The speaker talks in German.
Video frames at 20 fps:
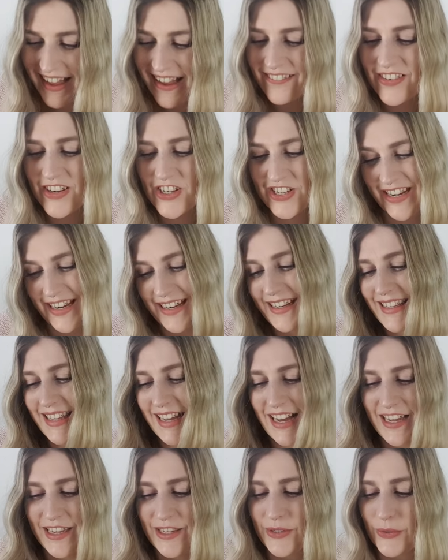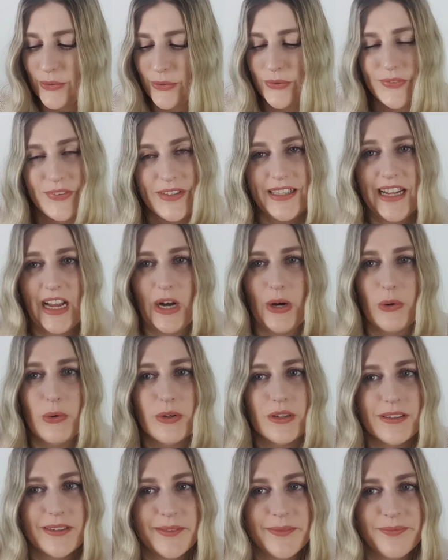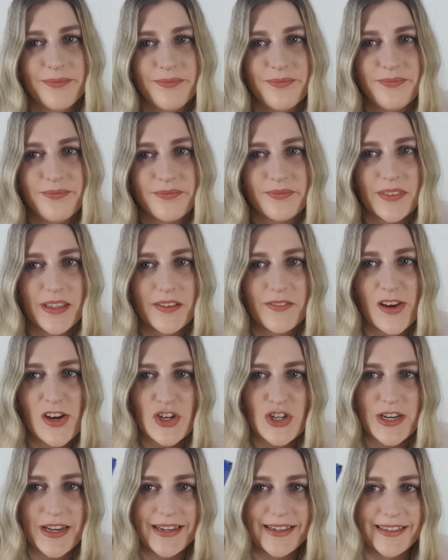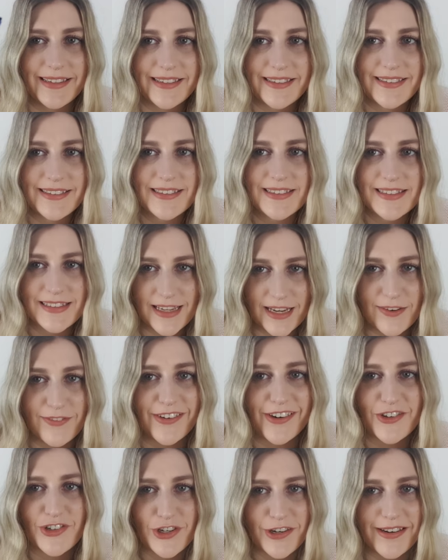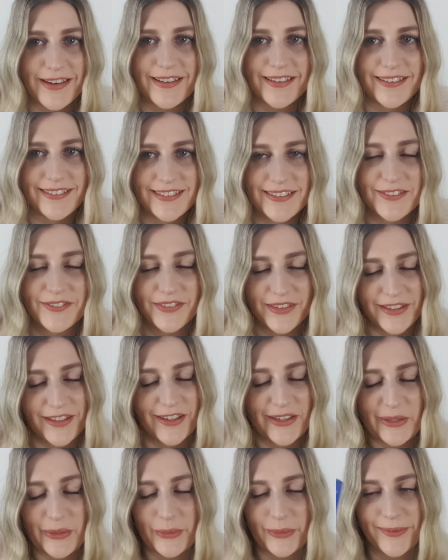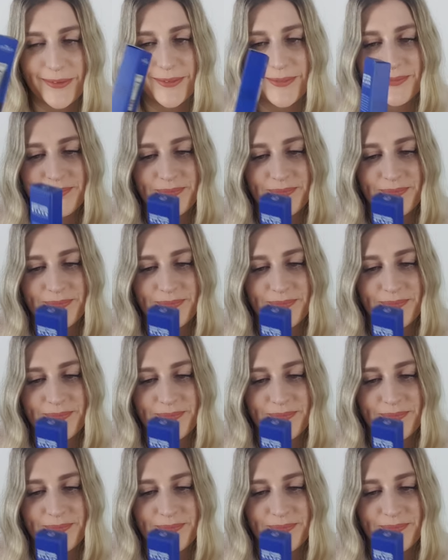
wahrscheinlich Aiko wegen Auge. Wahrscheinlich, sehr wahrscheinlich wegen Auge.